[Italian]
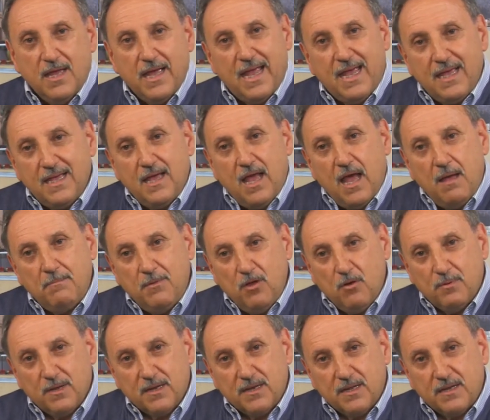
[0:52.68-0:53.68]
E a mio
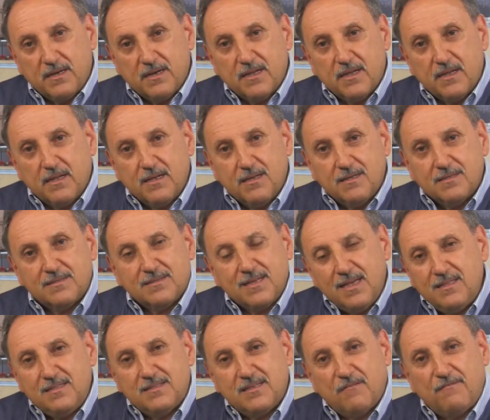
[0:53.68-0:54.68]
parere
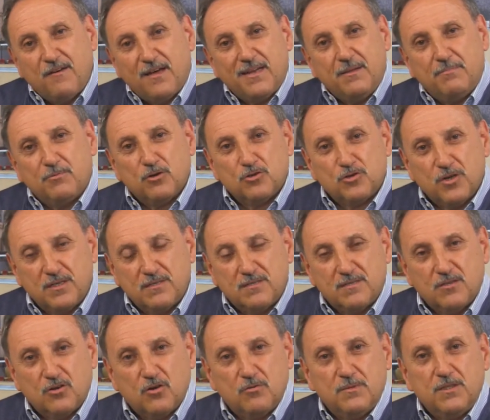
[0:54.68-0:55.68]
senza fare i
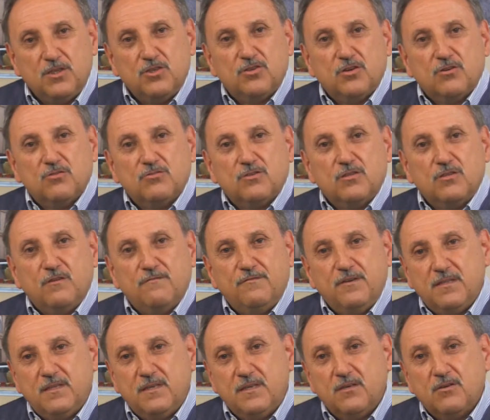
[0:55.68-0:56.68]
processi, come dice Costantino
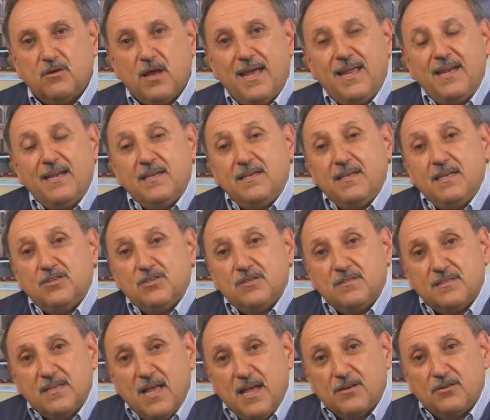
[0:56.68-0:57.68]
Federico, è
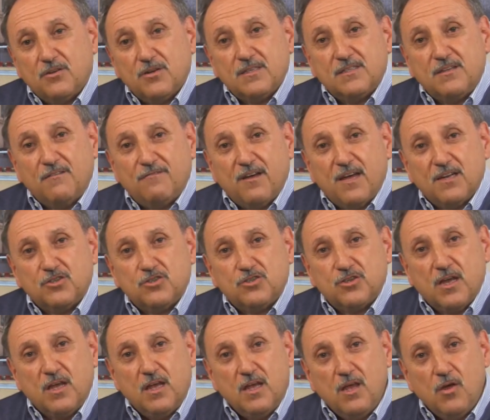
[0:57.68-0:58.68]
necessario che si
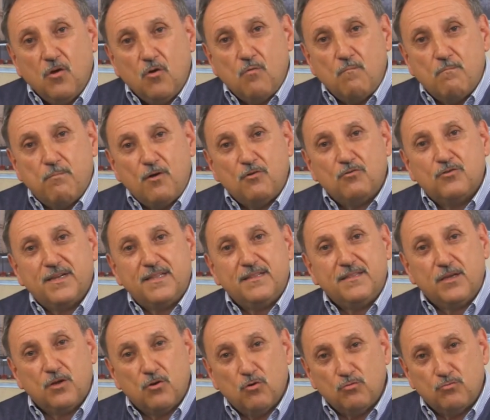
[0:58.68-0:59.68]
faccia un po' il
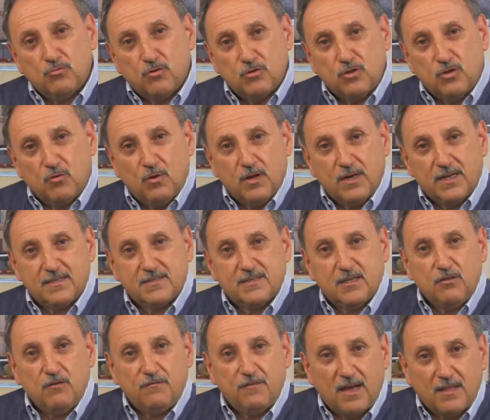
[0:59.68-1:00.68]
rendiconto di quello che è
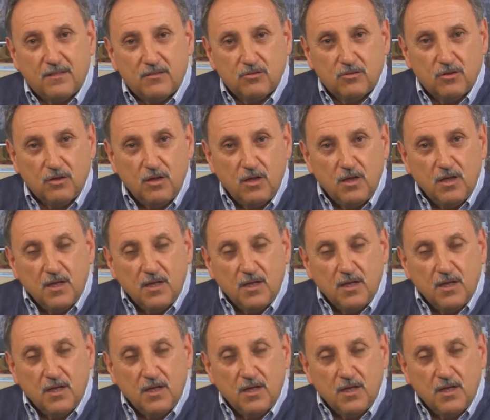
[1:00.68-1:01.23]
stato fatto,